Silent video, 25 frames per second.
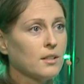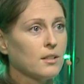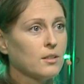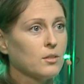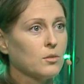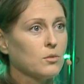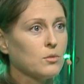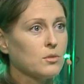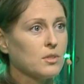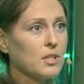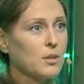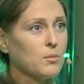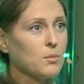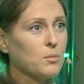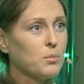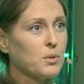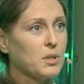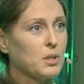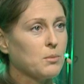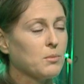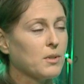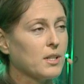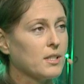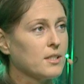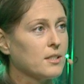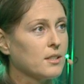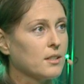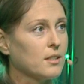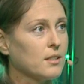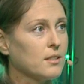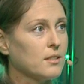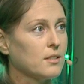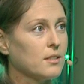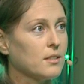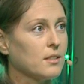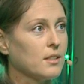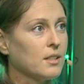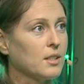Ну, сами понимаете,
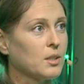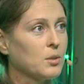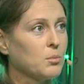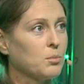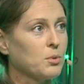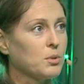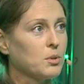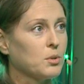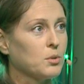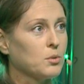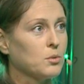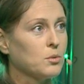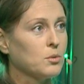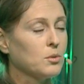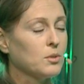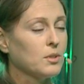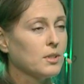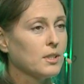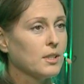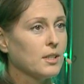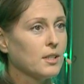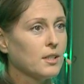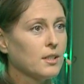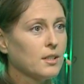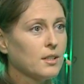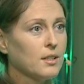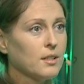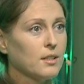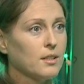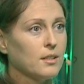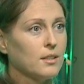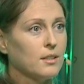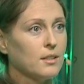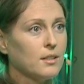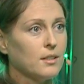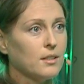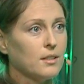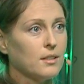контингент ПТУ.
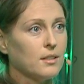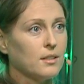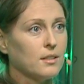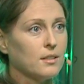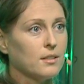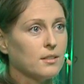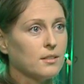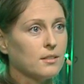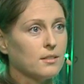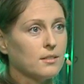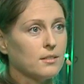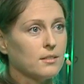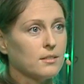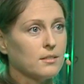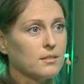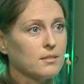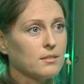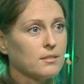И э,